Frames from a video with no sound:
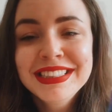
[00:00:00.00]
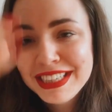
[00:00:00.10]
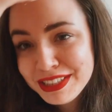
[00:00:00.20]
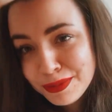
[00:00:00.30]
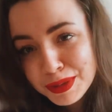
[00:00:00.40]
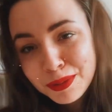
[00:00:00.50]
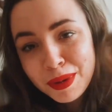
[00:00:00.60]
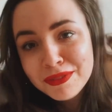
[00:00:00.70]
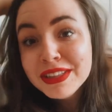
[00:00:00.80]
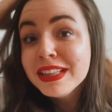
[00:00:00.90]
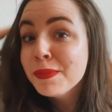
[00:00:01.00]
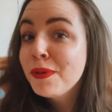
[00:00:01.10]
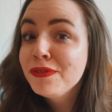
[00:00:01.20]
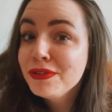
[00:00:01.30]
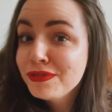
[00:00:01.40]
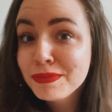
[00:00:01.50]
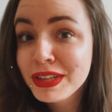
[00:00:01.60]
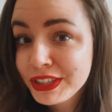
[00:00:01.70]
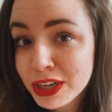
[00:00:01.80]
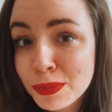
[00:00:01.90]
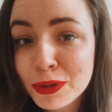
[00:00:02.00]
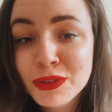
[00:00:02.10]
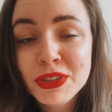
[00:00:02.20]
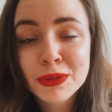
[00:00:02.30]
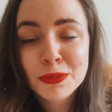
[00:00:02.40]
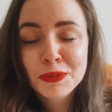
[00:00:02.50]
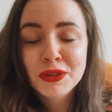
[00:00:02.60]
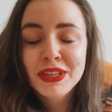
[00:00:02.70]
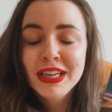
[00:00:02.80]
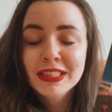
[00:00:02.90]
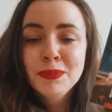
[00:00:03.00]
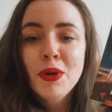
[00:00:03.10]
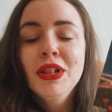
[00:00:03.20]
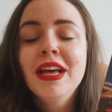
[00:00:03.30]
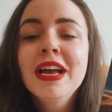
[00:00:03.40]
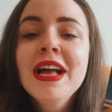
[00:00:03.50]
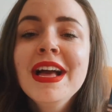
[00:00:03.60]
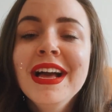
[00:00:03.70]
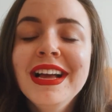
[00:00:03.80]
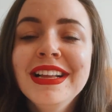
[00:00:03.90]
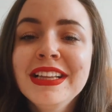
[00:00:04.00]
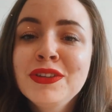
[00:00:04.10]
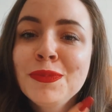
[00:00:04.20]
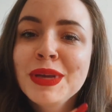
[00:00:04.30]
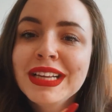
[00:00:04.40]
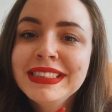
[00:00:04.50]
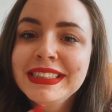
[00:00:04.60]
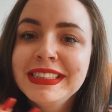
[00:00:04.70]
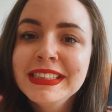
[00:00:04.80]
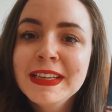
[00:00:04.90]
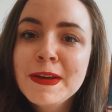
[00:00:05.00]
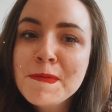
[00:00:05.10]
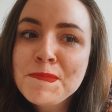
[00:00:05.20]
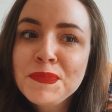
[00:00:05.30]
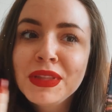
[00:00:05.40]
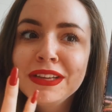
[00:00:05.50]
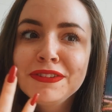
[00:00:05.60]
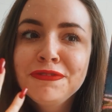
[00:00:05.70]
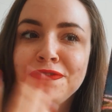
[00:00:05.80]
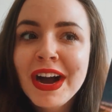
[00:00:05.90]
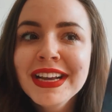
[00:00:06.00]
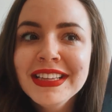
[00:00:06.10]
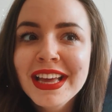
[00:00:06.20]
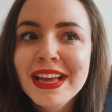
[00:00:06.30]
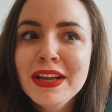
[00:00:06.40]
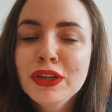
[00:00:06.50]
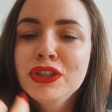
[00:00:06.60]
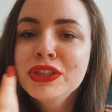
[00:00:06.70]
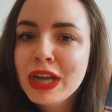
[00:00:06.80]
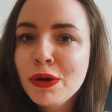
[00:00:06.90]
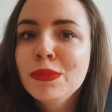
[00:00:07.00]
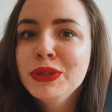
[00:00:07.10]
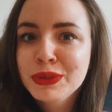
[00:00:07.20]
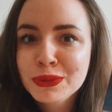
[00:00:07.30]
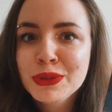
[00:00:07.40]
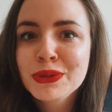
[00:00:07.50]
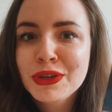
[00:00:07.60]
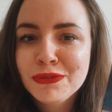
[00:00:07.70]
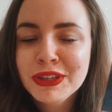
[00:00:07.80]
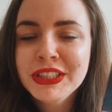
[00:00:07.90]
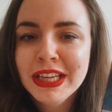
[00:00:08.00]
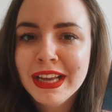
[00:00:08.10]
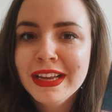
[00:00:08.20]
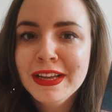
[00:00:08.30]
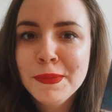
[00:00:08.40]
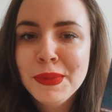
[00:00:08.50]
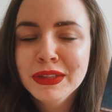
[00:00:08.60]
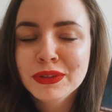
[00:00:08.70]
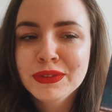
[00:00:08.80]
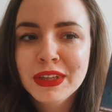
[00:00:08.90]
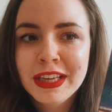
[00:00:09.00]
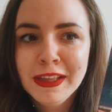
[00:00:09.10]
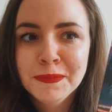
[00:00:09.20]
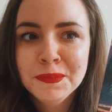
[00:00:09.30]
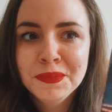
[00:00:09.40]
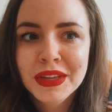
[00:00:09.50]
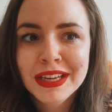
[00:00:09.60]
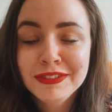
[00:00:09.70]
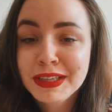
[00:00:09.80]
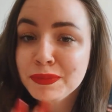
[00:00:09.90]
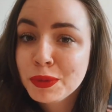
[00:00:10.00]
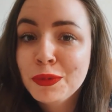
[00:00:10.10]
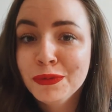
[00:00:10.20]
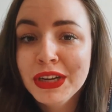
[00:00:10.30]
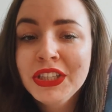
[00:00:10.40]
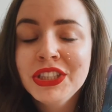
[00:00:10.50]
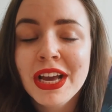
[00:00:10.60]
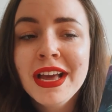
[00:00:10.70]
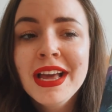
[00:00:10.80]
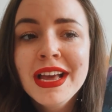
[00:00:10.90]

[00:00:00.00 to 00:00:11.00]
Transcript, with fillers: strasznie mnie to bawi. Nie powiem Wam dlaczego, bo oczywiście byłby to giga spoiler. E, natomiast fajnie czytałoby się tą książkę właśnie e, będąc w takim, w takim domku w lesie